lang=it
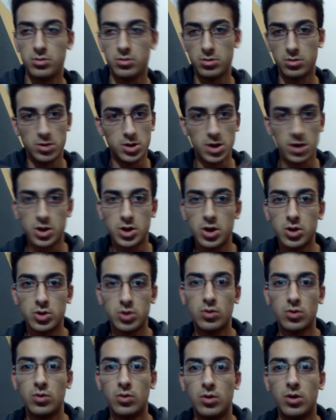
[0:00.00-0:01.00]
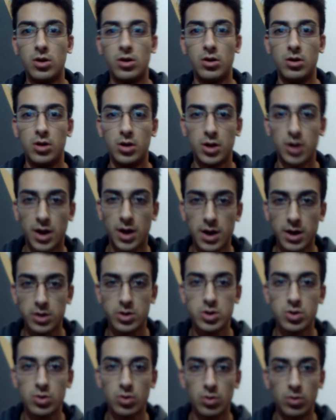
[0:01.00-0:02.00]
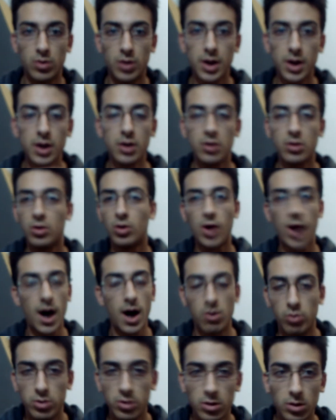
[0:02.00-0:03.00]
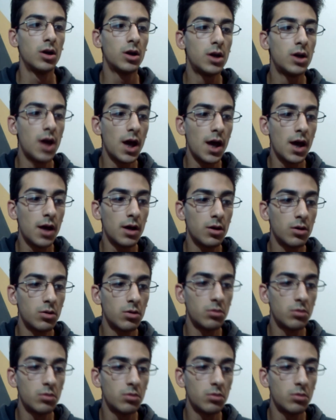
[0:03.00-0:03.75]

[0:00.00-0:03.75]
se ci sono canzoni o audio che